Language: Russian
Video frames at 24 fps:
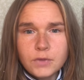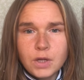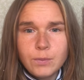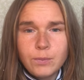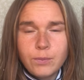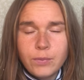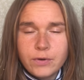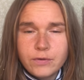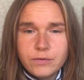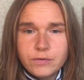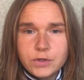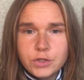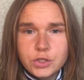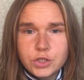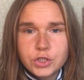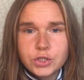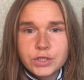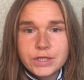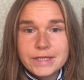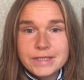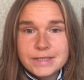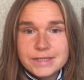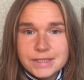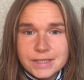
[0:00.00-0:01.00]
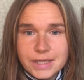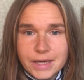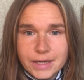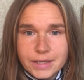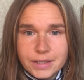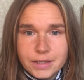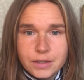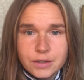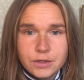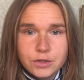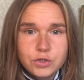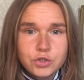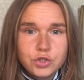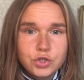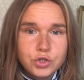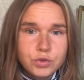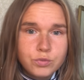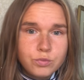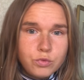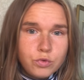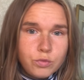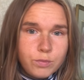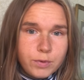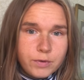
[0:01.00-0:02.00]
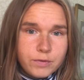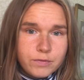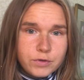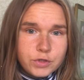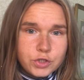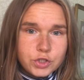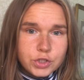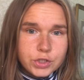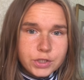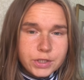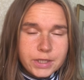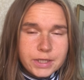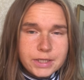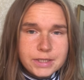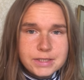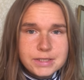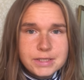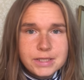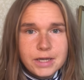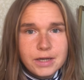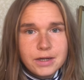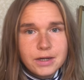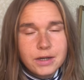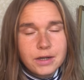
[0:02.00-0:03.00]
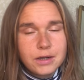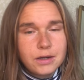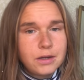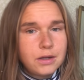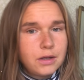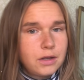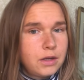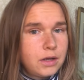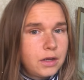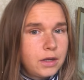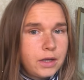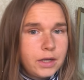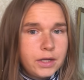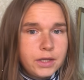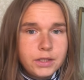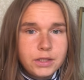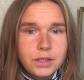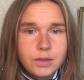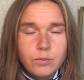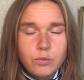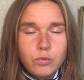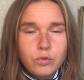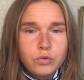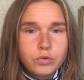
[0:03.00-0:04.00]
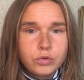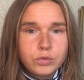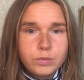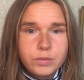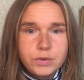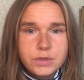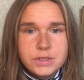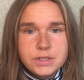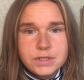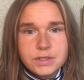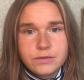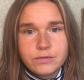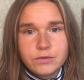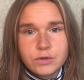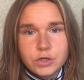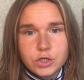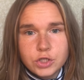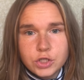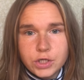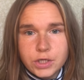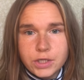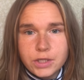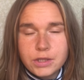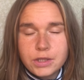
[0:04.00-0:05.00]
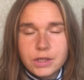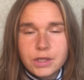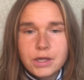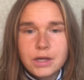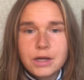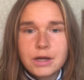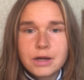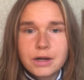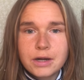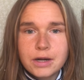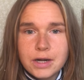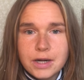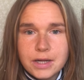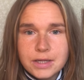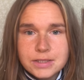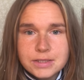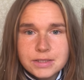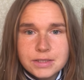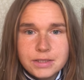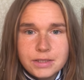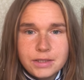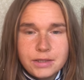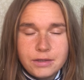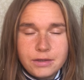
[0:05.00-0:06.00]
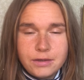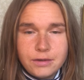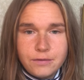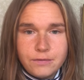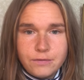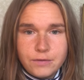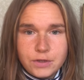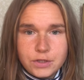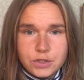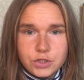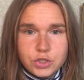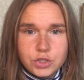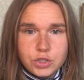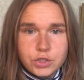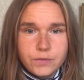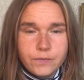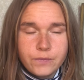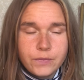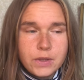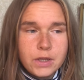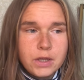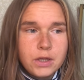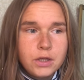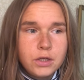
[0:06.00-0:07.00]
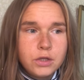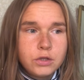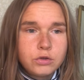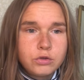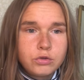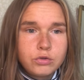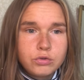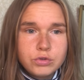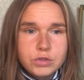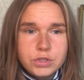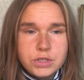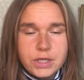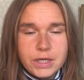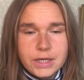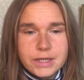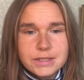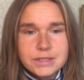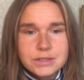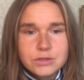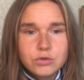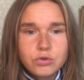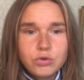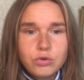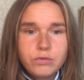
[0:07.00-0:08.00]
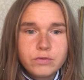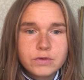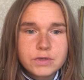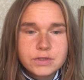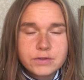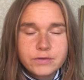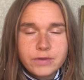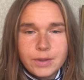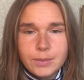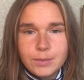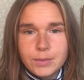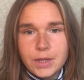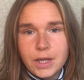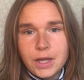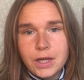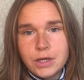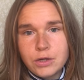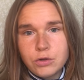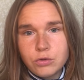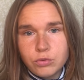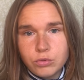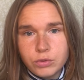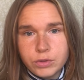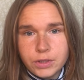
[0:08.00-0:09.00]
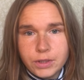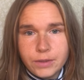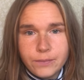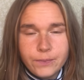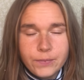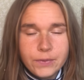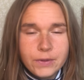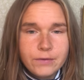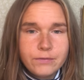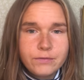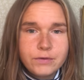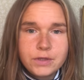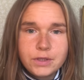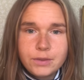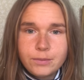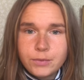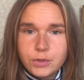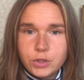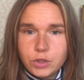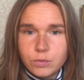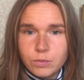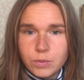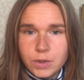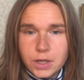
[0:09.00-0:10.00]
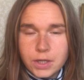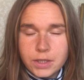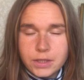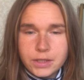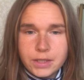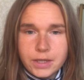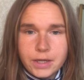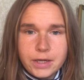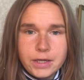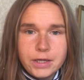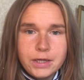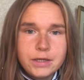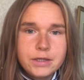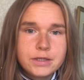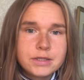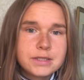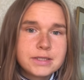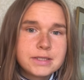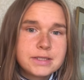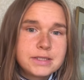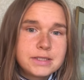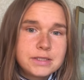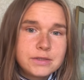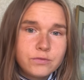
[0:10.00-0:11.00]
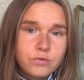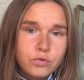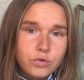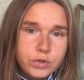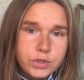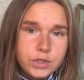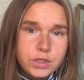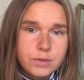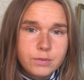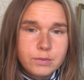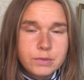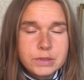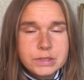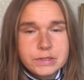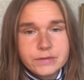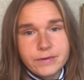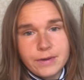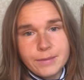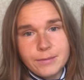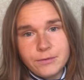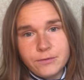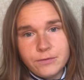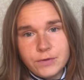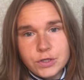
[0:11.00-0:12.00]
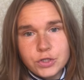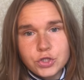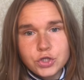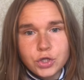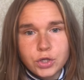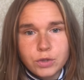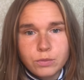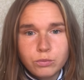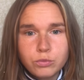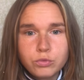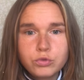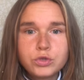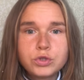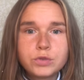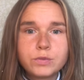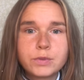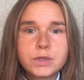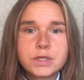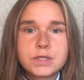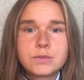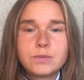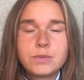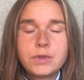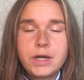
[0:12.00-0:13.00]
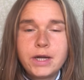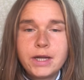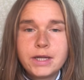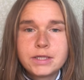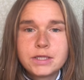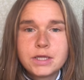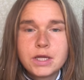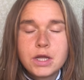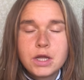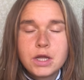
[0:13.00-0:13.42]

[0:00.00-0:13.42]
повышенной тяги. К чему повышенная тяга? Это могут быть совершенно разные вещи. Друзья, снова с вами Алена, вы на моем канале. Сегодня мы с вами вечером будем разбирать